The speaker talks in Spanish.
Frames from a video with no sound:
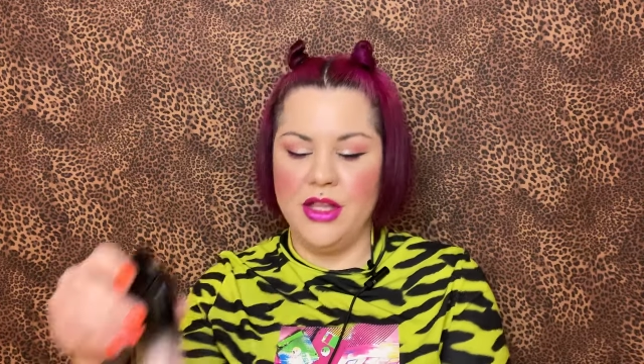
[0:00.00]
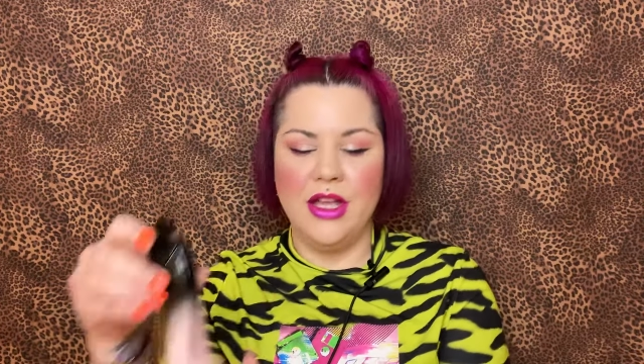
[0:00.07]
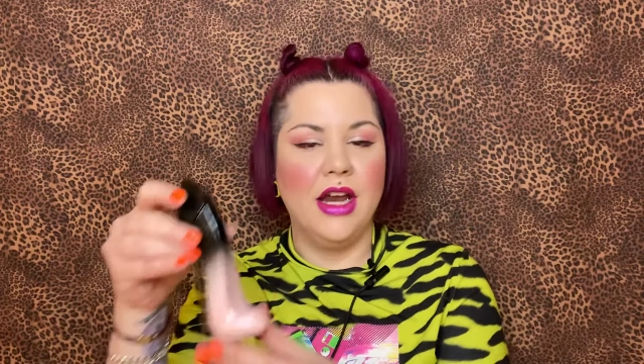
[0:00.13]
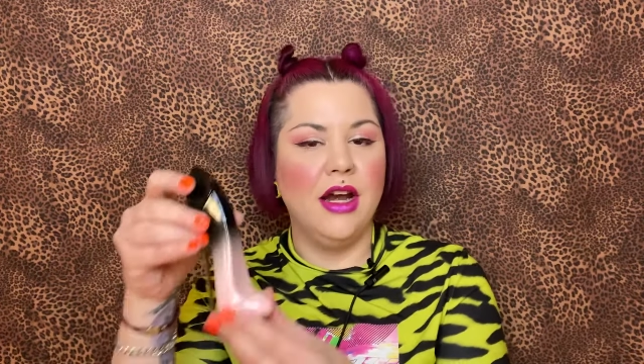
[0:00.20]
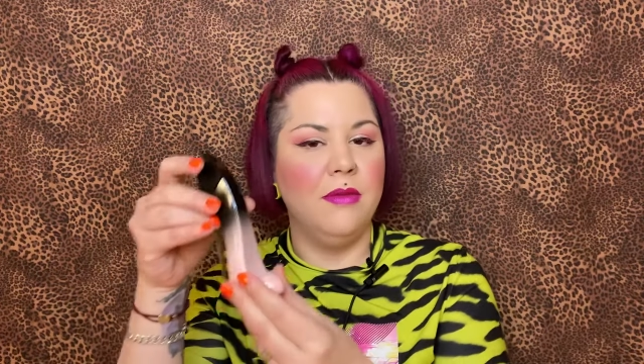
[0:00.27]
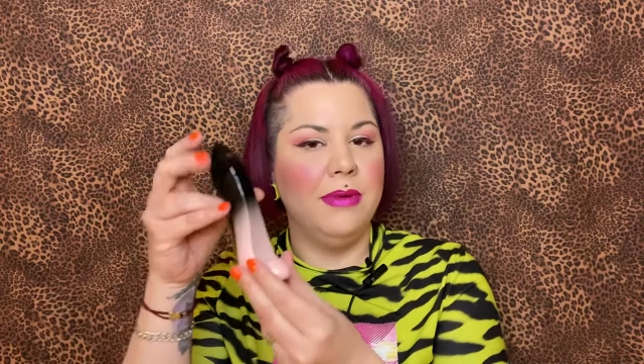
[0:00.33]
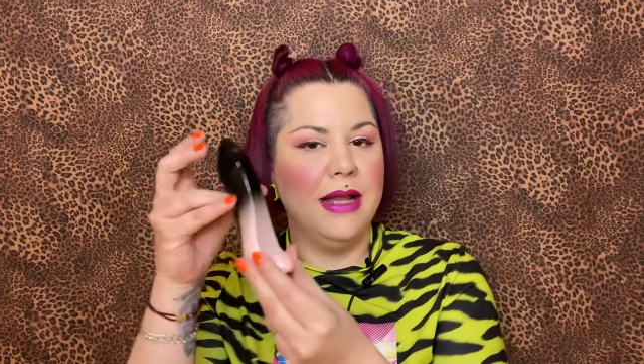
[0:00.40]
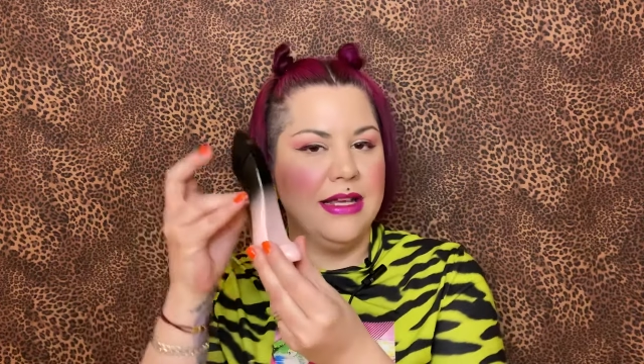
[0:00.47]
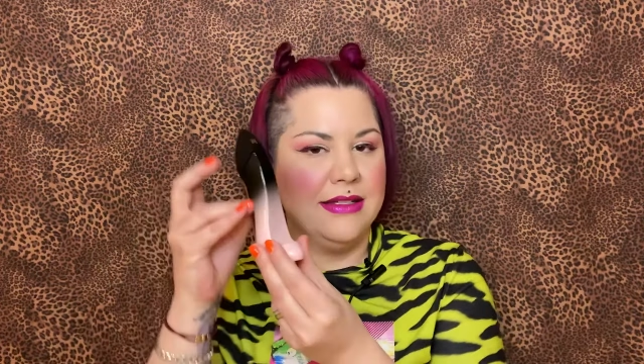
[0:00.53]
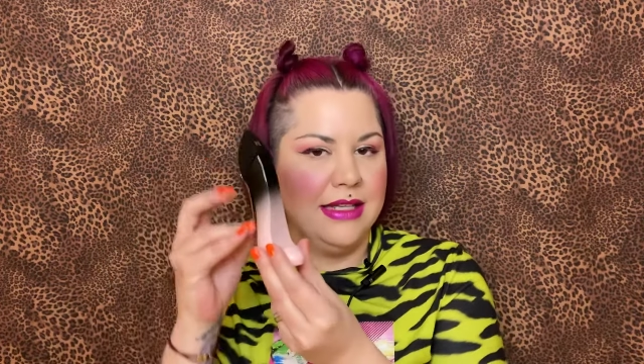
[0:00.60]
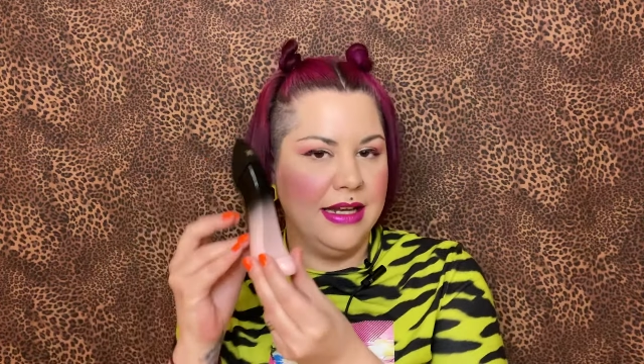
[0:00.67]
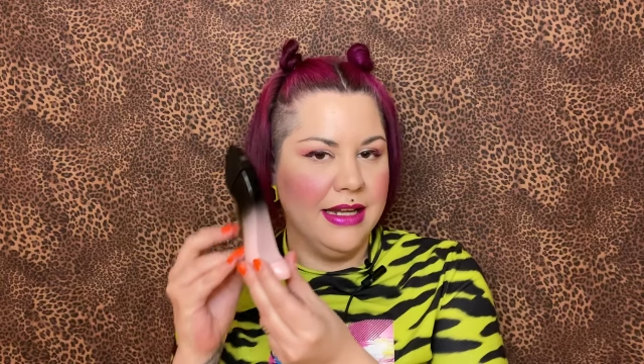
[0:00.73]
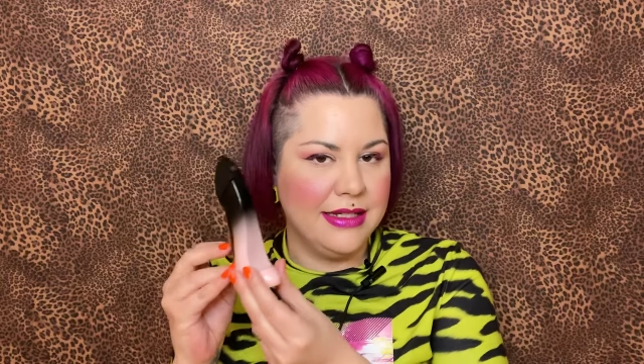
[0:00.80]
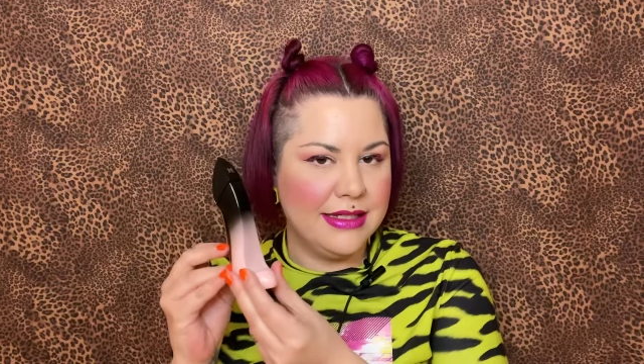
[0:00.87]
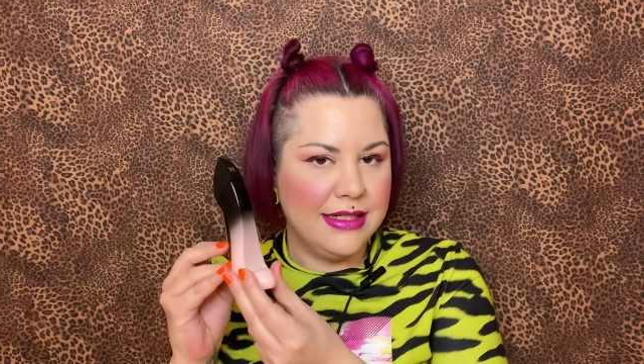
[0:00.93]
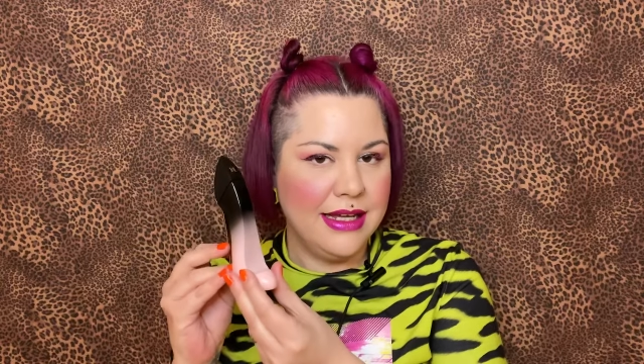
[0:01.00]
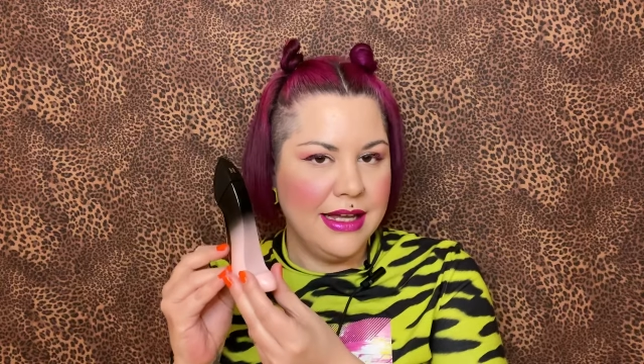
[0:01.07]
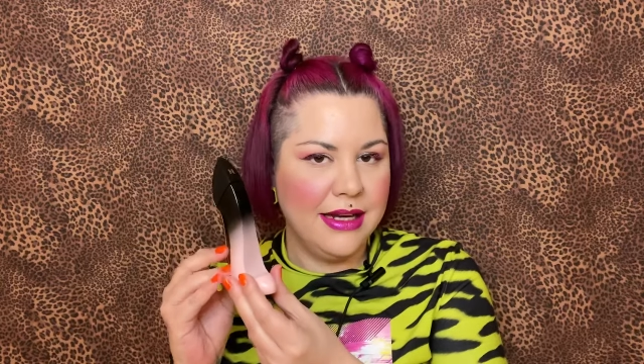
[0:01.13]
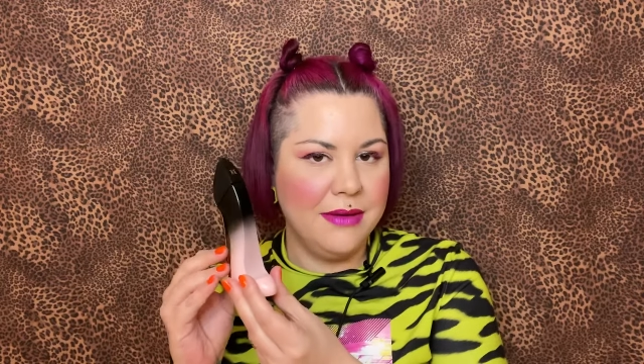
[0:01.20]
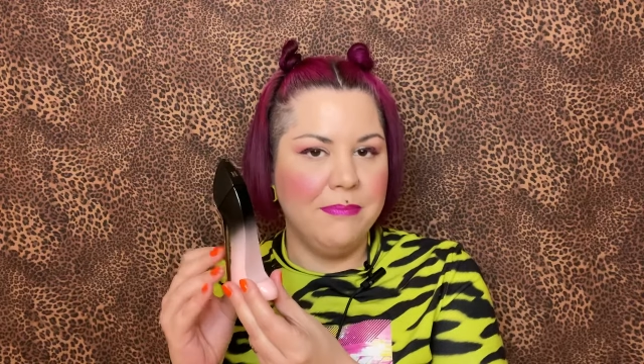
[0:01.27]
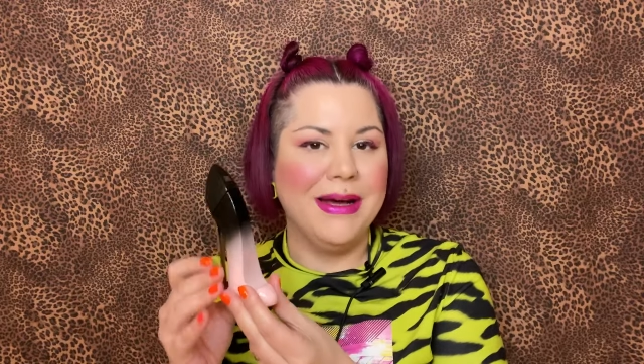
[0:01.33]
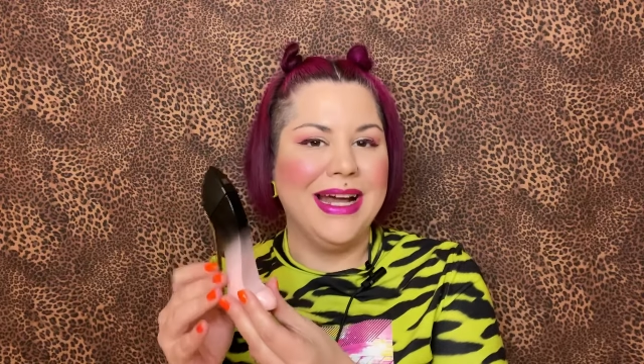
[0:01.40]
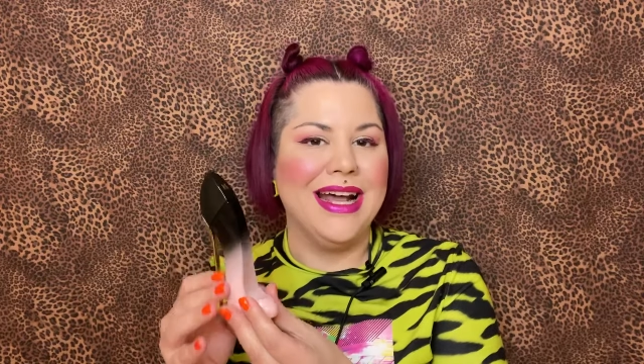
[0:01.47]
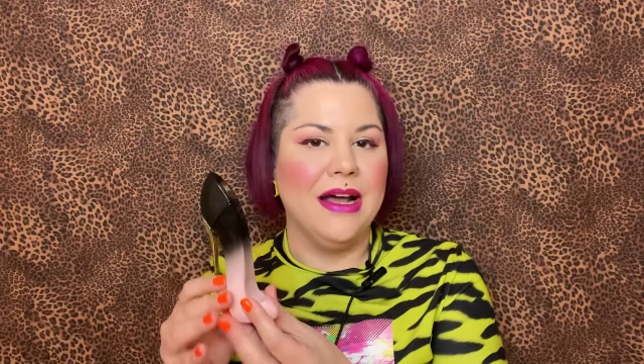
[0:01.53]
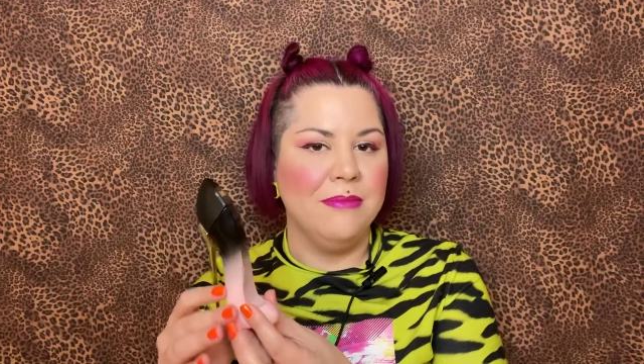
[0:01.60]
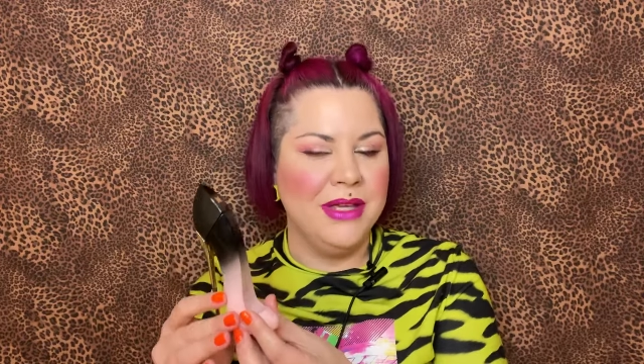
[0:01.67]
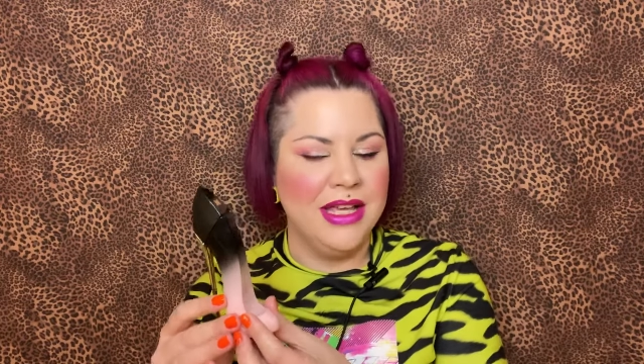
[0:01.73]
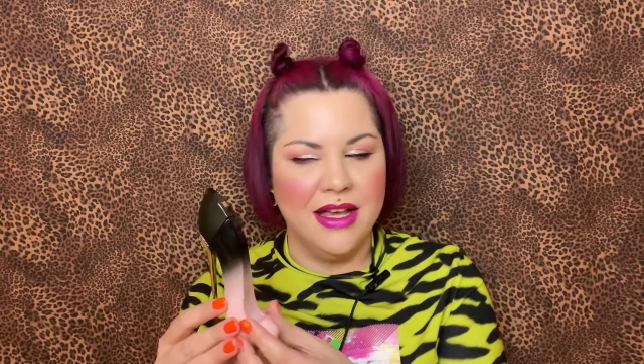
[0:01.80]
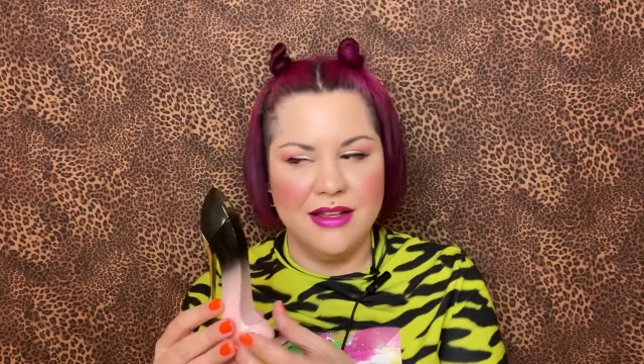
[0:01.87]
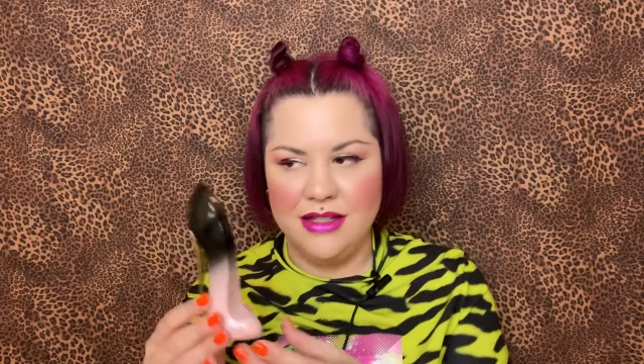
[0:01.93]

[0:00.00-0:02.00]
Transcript: Girl Blush Elixir para mí ha